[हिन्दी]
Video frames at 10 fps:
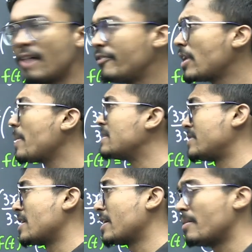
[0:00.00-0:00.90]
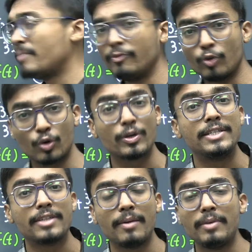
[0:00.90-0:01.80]
या फिर आप इंस्टाग्राम में फोटो
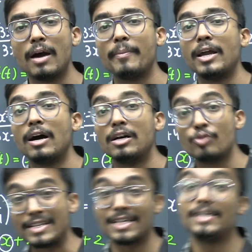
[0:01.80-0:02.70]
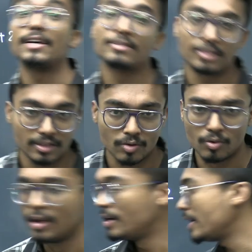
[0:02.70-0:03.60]
खींच के भी हमें जो है सेंड कर सकते हो
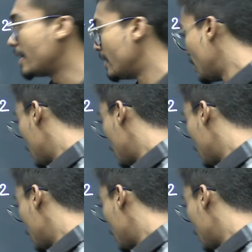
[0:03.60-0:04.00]
ठीक है